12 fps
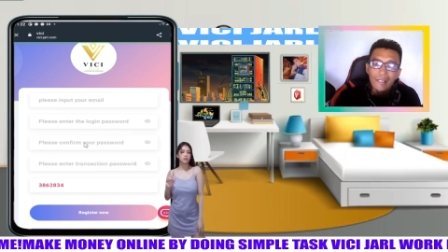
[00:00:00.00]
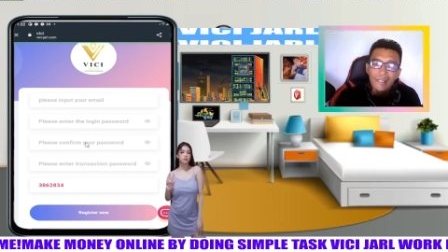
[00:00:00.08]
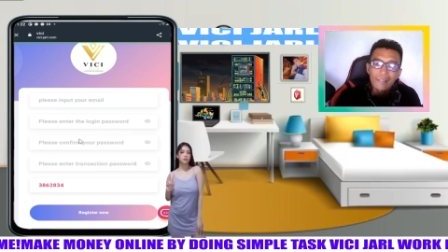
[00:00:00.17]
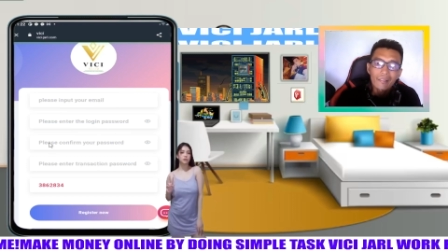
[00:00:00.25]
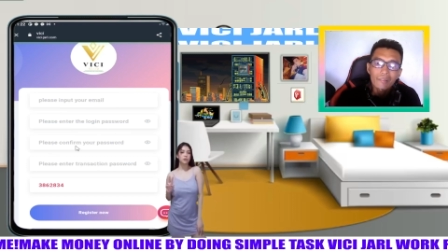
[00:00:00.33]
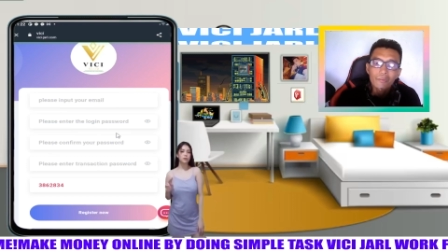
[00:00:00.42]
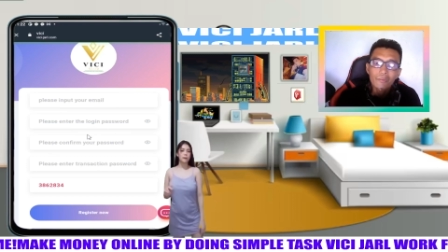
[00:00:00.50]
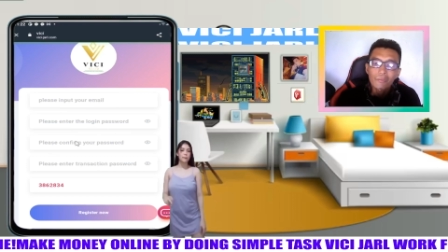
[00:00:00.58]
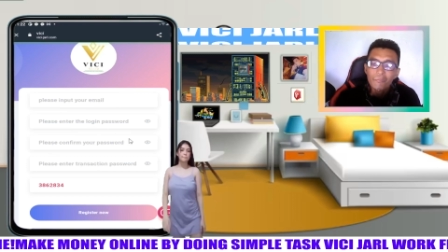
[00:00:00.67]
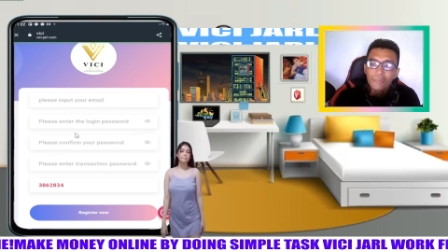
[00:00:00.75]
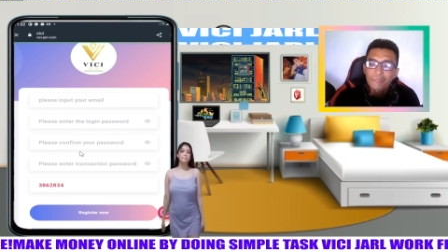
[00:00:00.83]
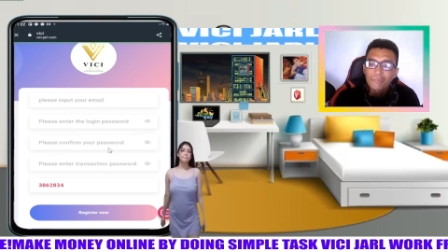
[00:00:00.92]
And then,
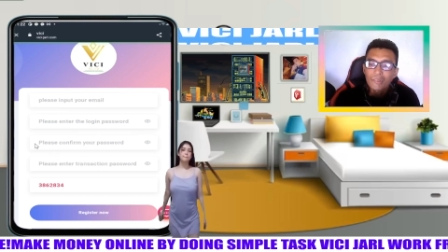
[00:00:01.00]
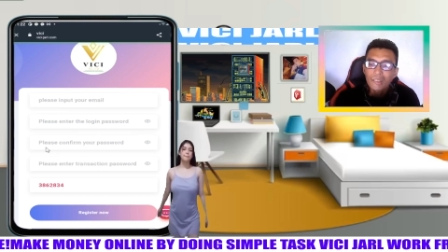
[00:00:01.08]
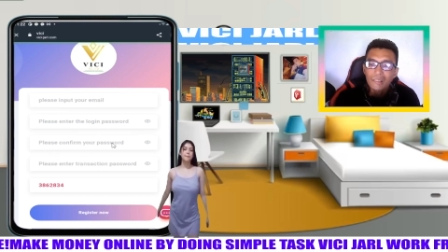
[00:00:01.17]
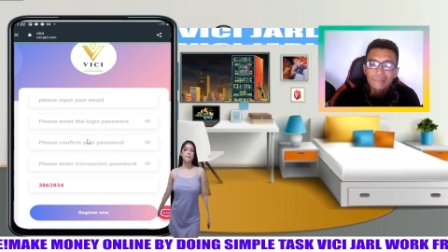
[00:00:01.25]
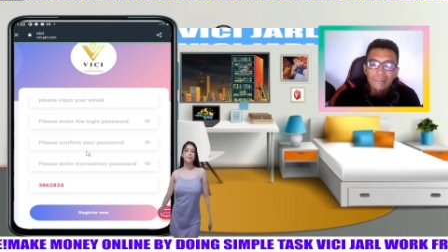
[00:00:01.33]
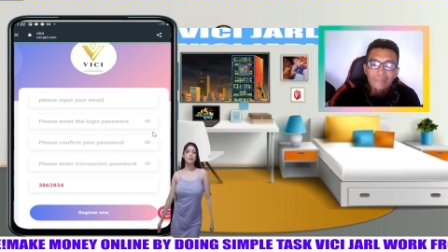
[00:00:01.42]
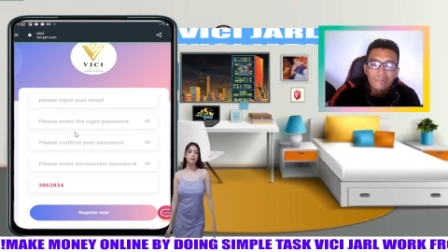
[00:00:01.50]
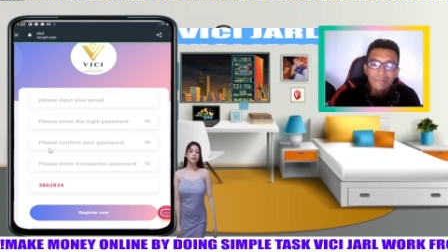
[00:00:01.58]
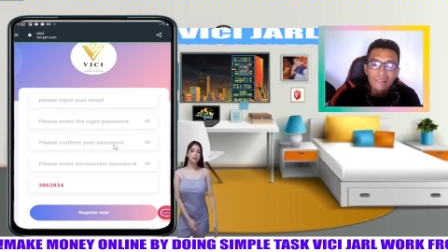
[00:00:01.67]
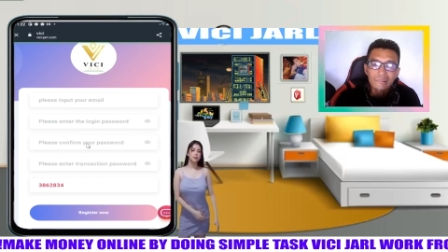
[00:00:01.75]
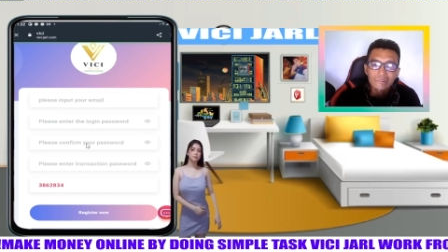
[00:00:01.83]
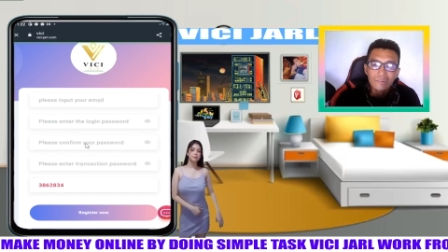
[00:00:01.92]
confirm nyo lang dito,
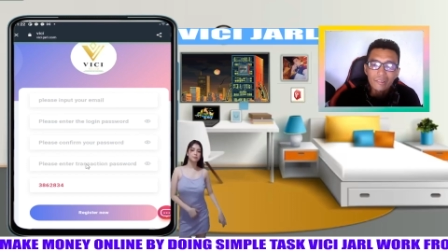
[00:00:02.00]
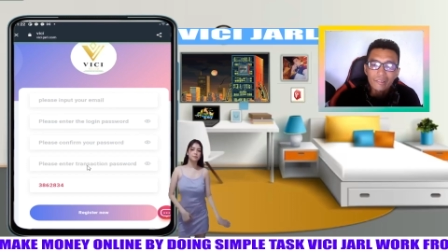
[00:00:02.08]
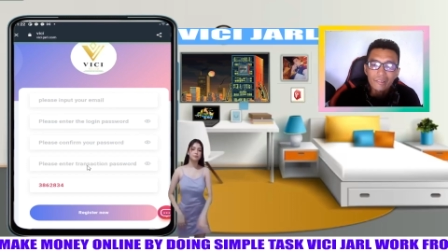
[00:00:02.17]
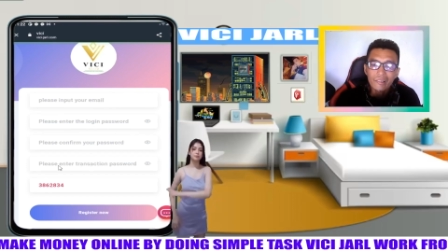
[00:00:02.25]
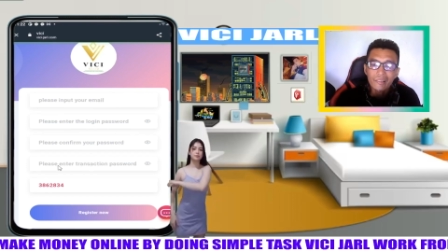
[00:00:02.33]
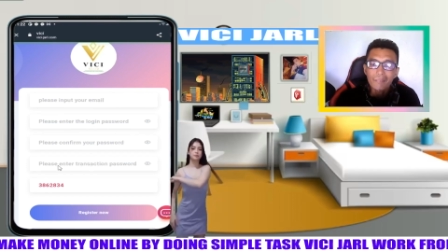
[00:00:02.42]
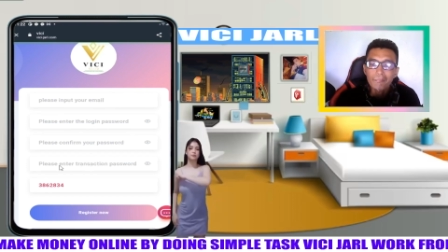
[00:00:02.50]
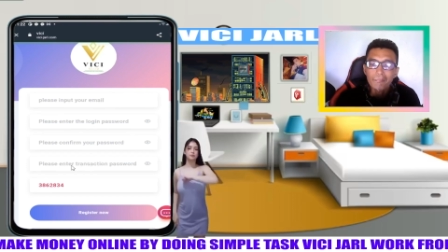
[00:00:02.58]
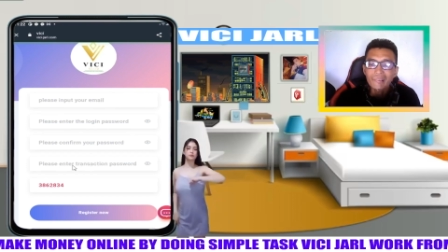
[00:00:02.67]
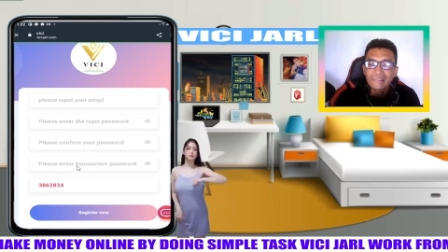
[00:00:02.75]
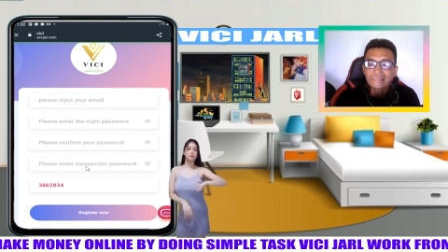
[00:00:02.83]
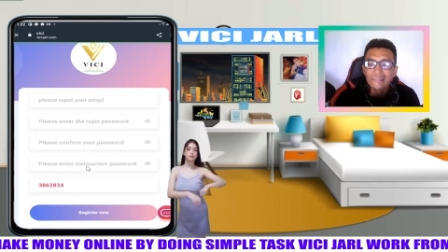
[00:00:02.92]
guys, no? And then, uh,
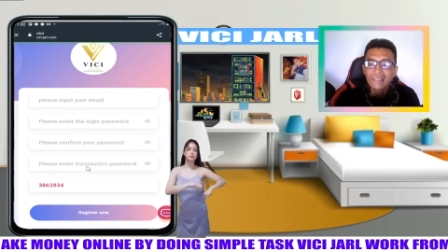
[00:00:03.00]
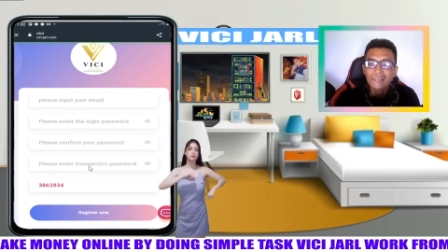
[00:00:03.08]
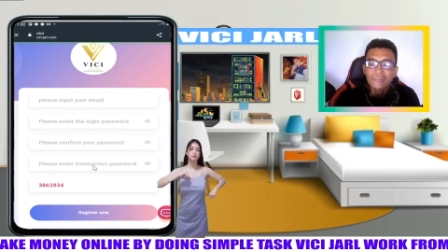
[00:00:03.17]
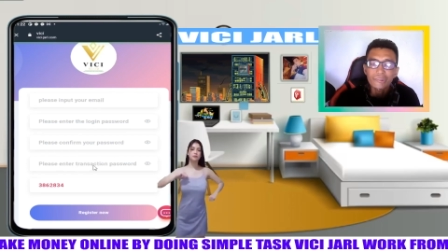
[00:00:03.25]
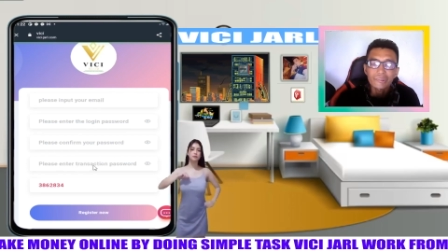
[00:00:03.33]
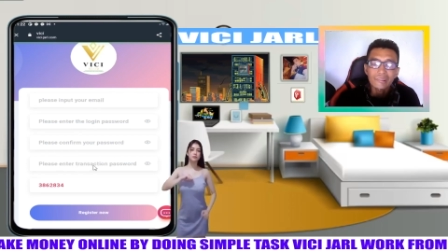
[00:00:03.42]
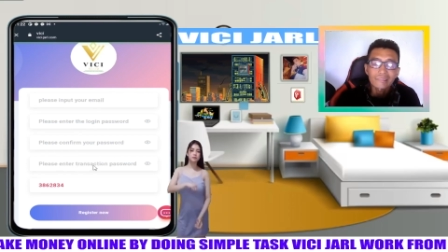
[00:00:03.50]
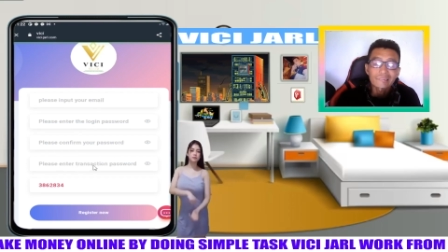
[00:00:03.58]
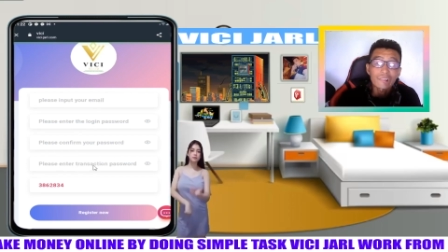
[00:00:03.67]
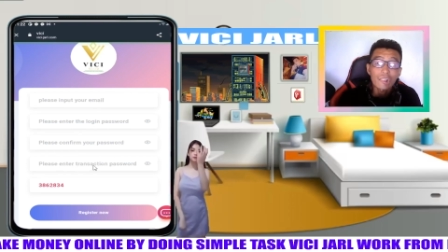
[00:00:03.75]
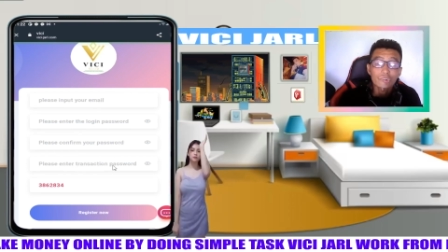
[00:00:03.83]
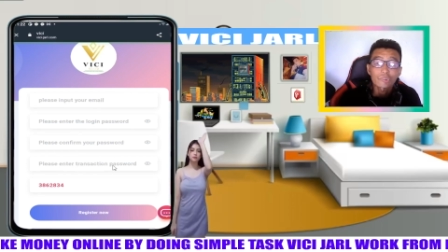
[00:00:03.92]
please enter
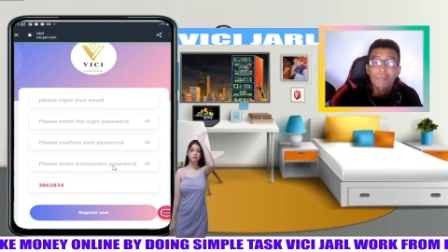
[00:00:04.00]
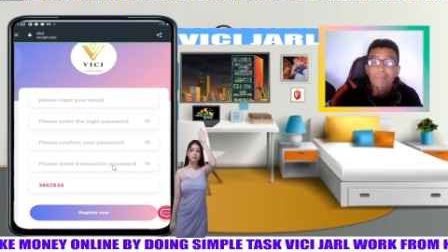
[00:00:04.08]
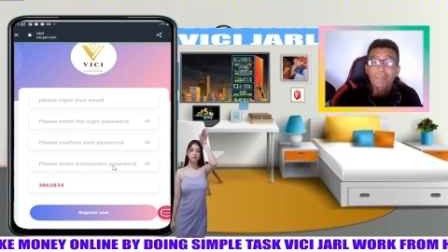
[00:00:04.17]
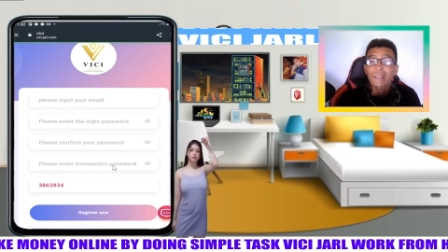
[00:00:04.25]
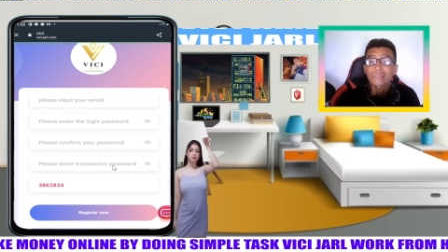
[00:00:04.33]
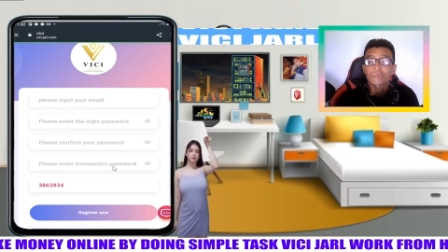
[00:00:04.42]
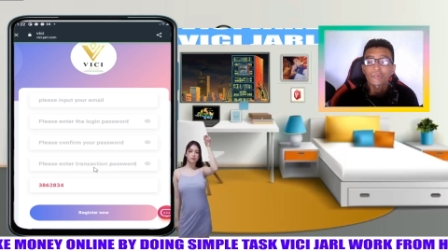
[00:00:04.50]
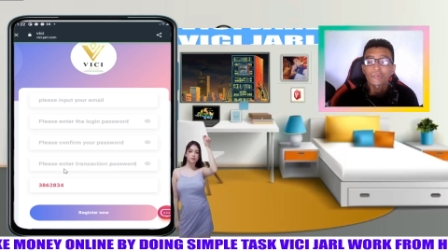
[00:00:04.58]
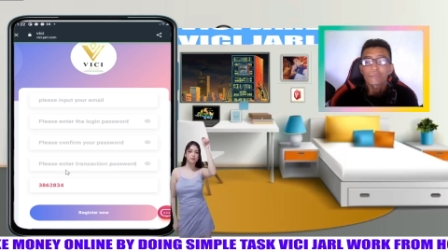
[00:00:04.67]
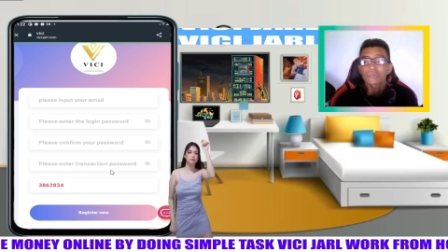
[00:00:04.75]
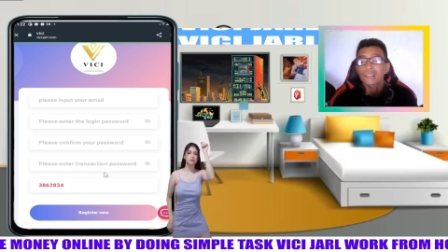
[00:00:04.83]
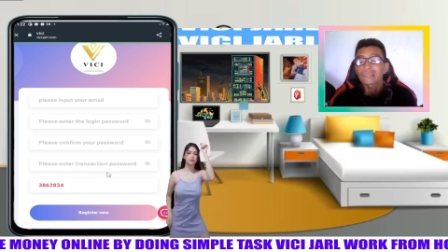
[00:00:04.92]
transaction
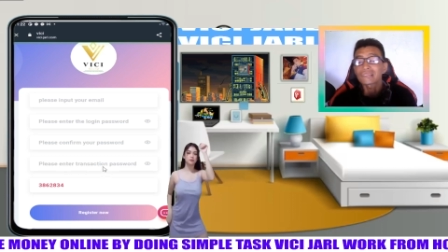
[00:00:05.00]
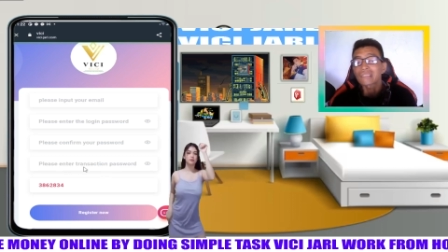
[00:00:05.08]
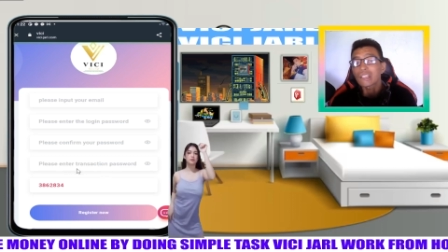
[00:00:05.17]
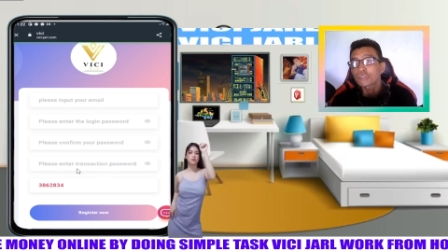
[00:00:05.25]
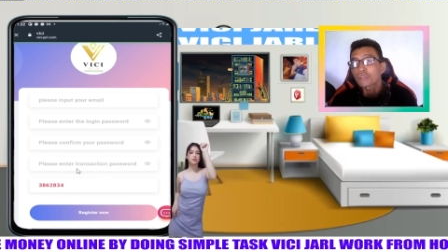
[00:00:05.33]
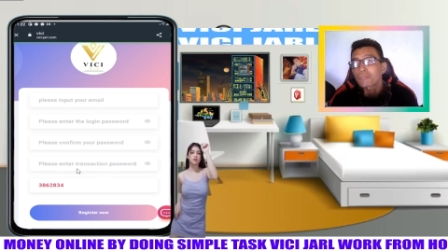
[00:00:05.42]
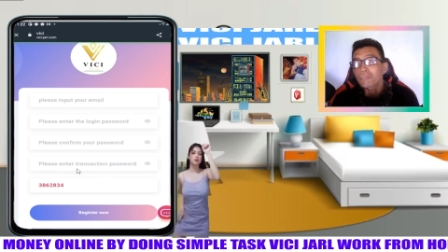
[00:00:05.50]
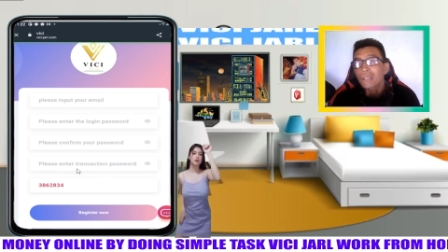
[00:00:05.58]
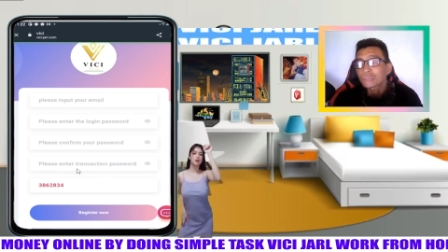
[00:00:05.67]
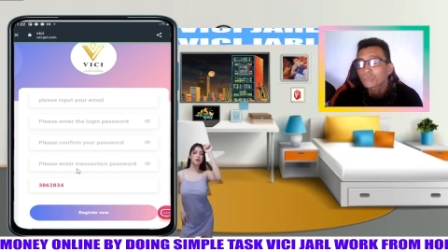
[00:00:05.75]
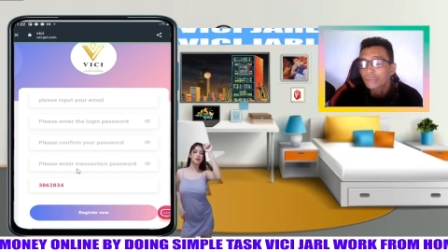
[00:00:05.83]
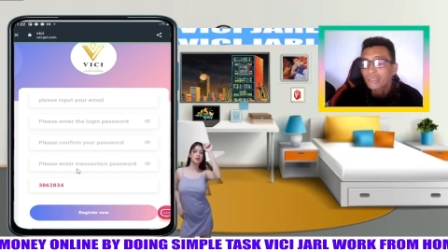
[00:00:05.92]
password. Yung transaction
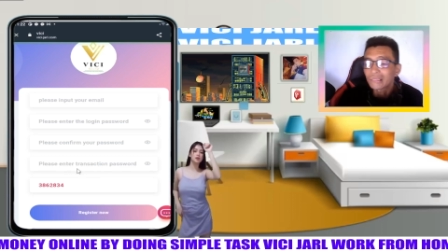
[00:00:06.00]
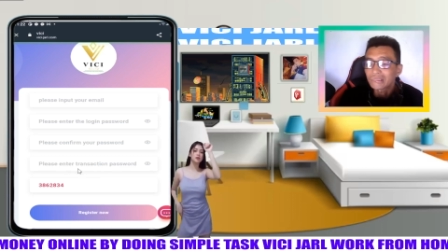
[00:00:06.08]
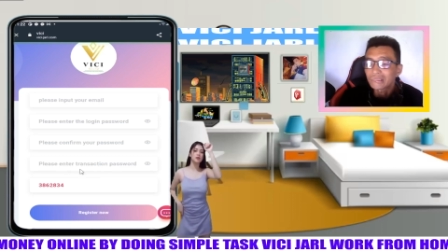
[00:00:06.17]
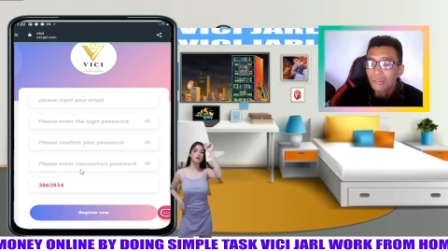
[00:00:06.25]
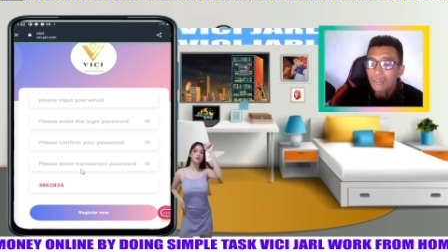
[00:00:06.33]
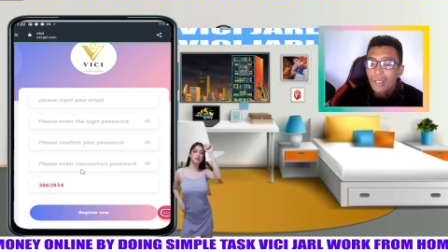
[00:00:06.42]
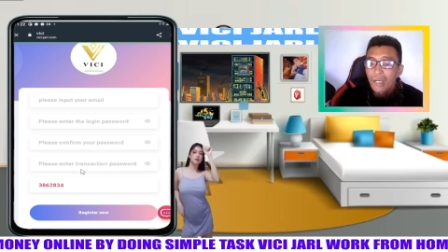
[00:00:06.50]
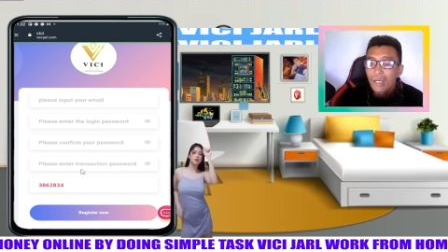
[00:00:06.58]
password, guys, no?